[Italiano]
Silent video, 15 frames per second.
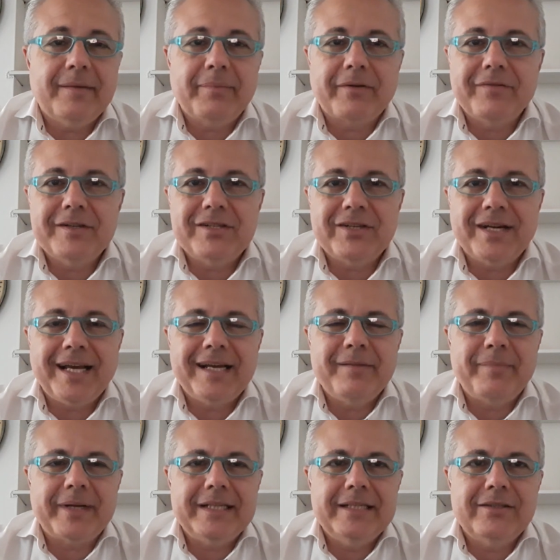professionali,
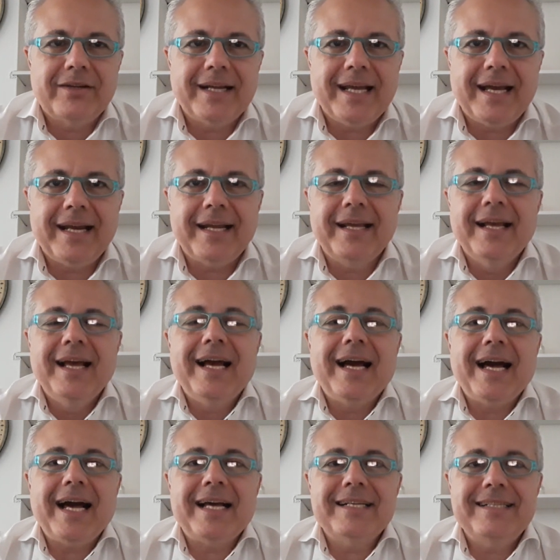imprenditoriali
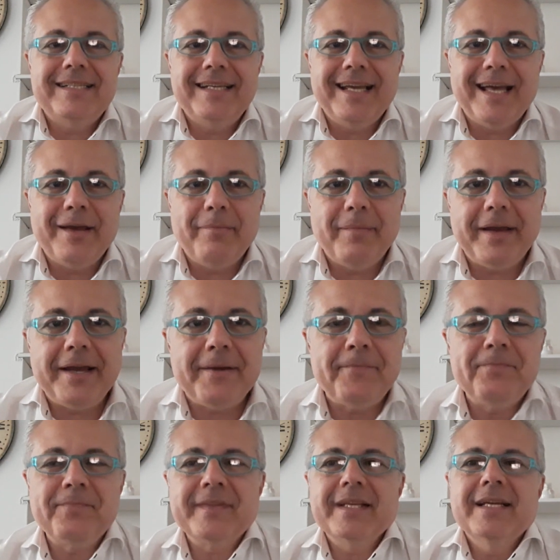
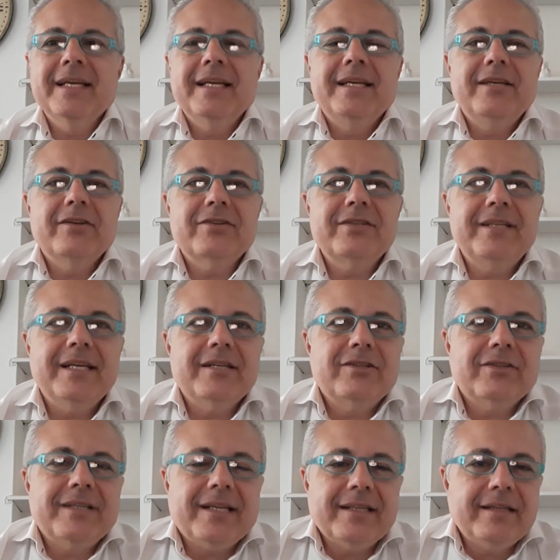assieme. Io
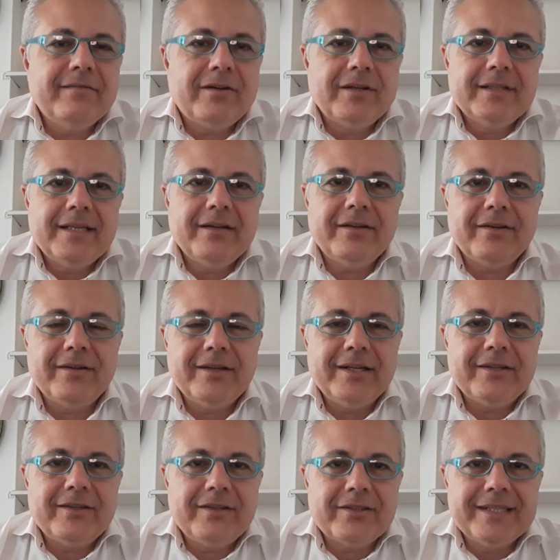stesso tante volte
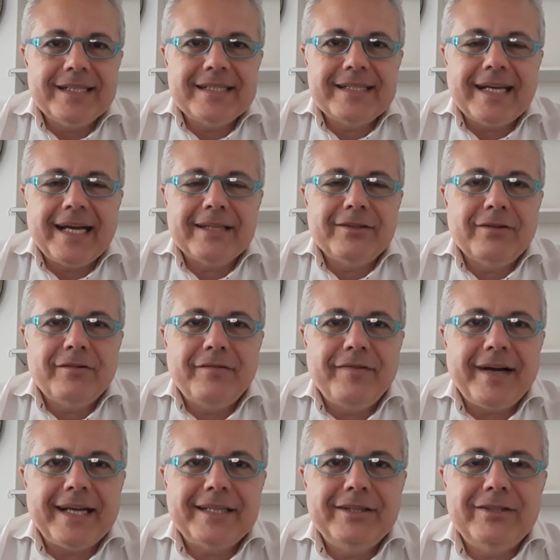l'ho, testato, l'ho
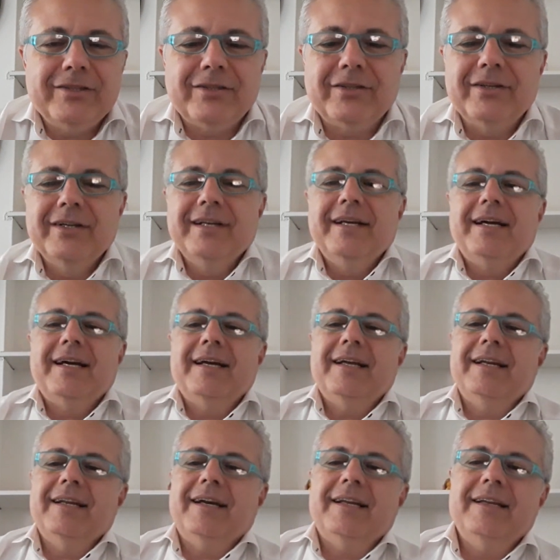fatto eh,
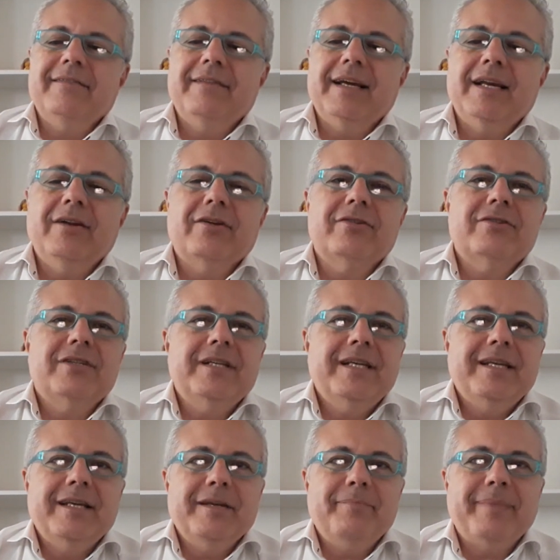a livello
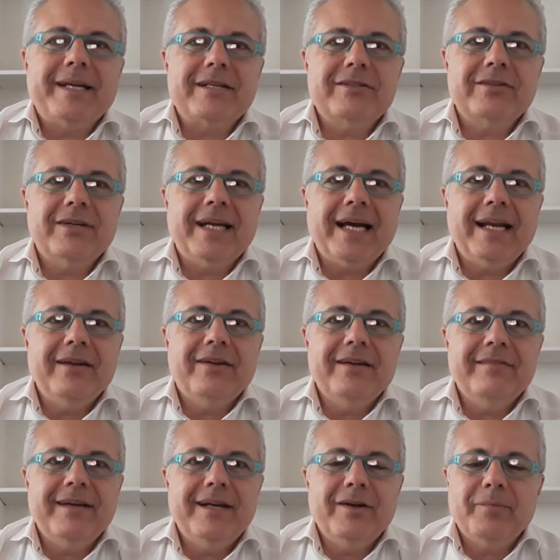così personale o a
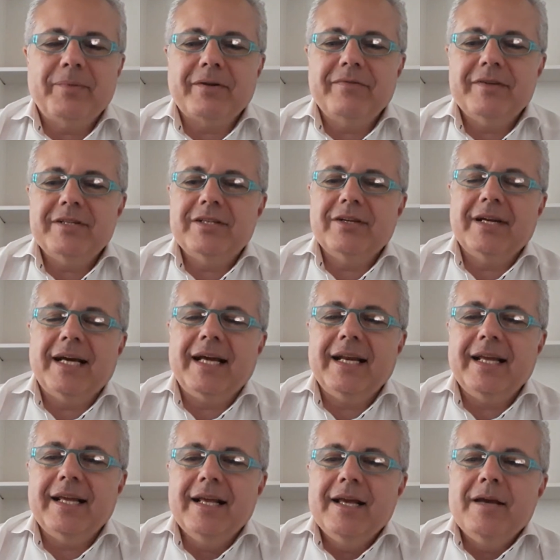livello
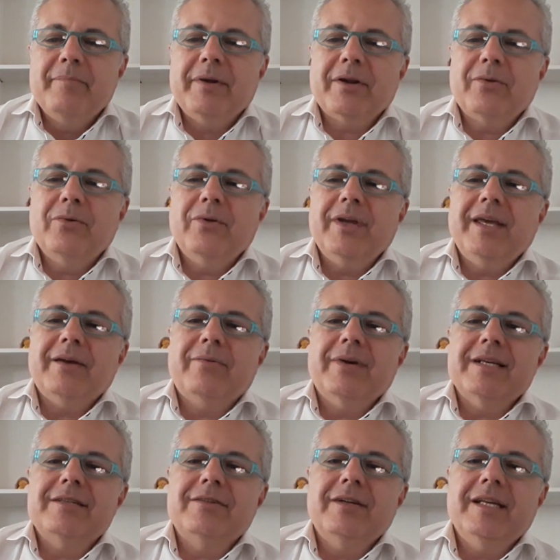professionale, per cui
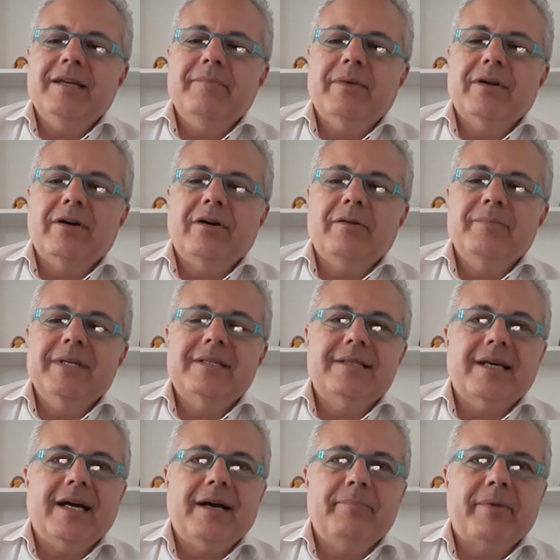questo libro mi
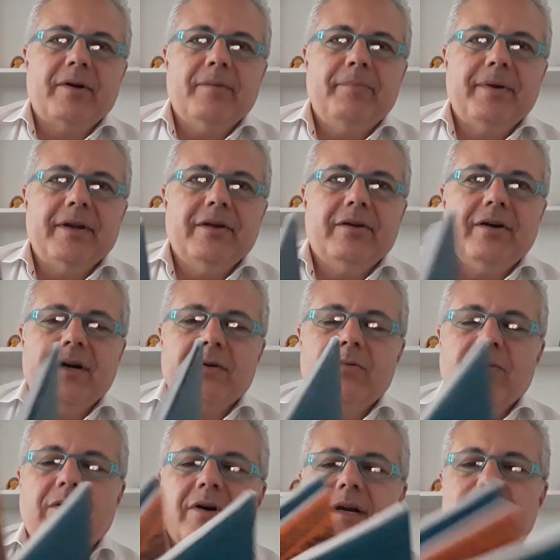sta proprio a
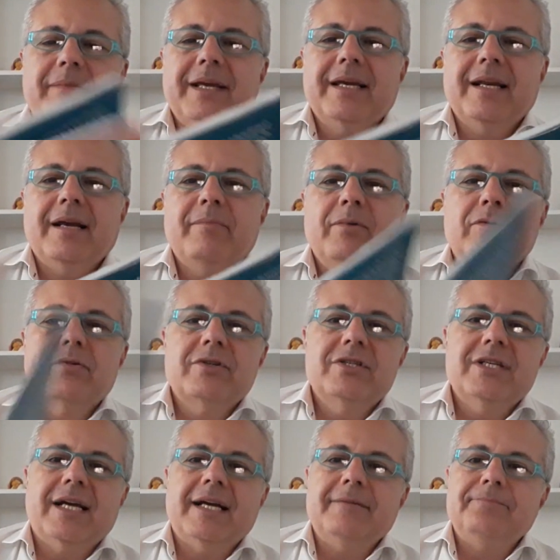cuore. Michela
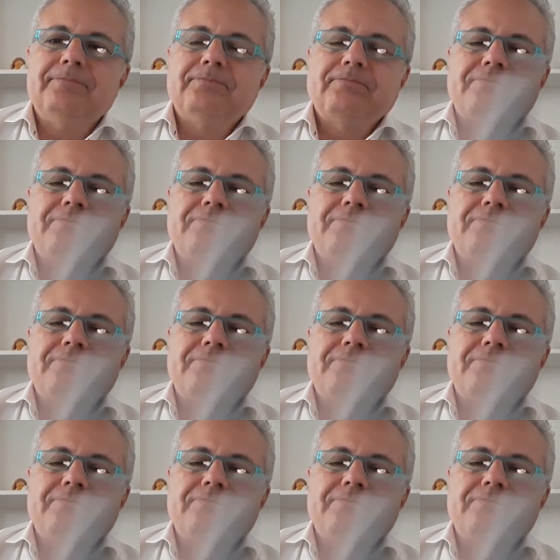Murgia,